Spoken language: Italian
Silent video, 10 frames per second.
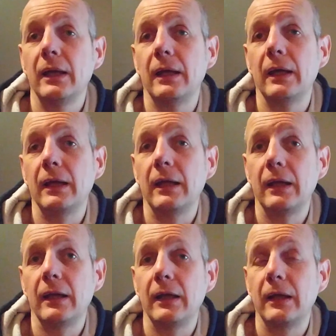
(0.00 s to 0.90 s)

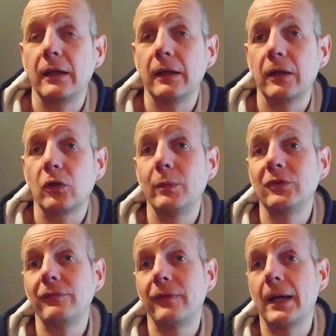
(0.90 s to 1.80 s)
eh, come
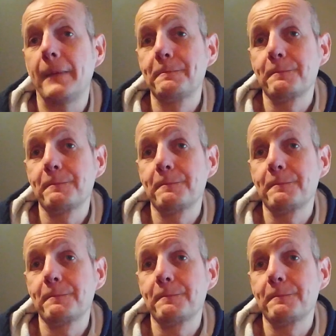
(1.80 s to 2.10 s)
si fa?